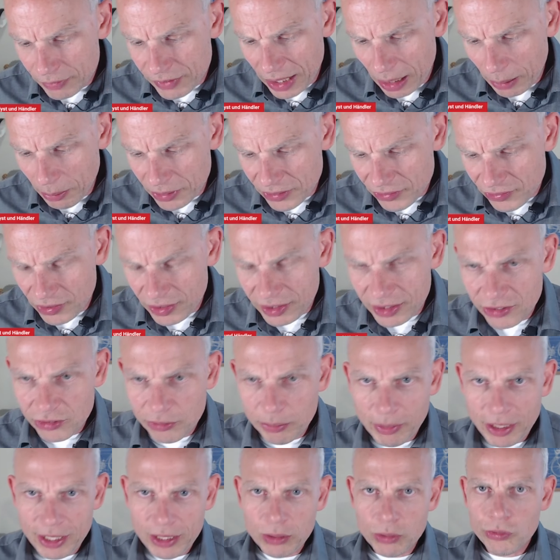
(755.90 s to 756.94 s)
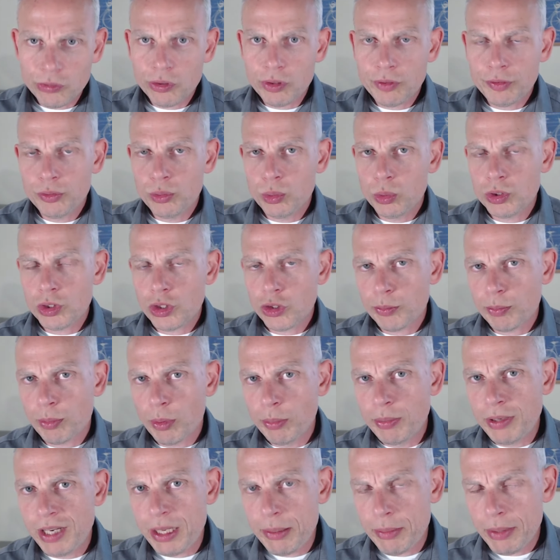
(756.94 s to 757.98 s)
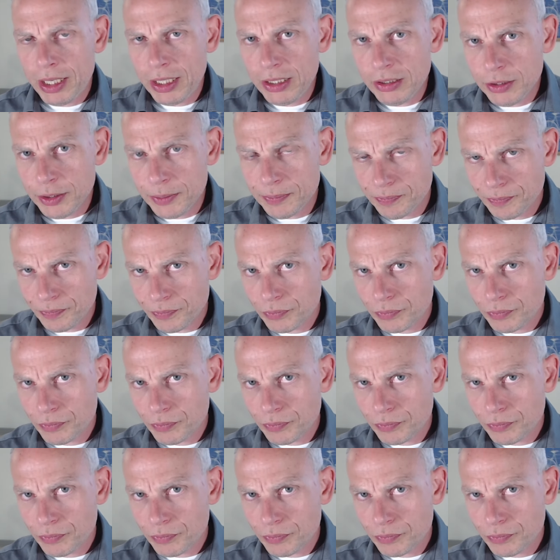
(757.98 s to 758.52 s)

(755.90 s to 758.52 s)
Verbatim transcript: haben gesehen, dass Microsoft durchaus Probleme hat.